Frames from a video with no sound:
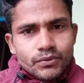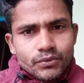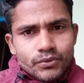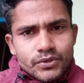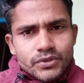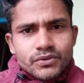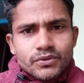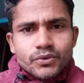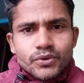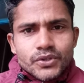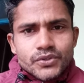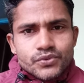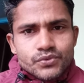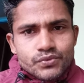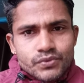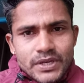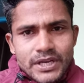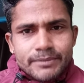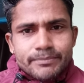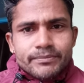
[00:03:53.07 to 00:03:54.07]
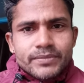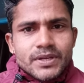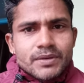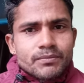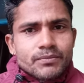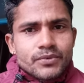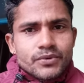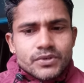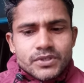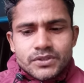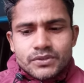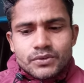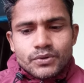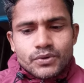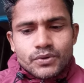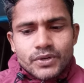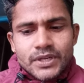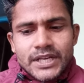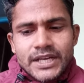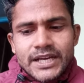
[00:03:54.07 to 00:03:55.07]
उनको स्वयं भी मुक्त
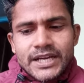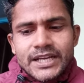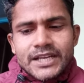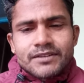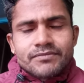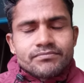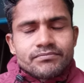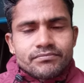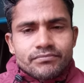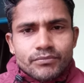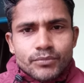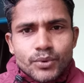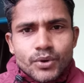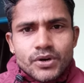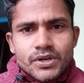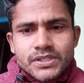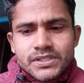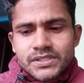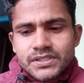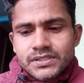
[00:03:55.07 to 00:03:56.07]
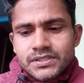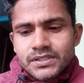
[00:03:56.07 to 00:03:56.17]
होना है मोक्ष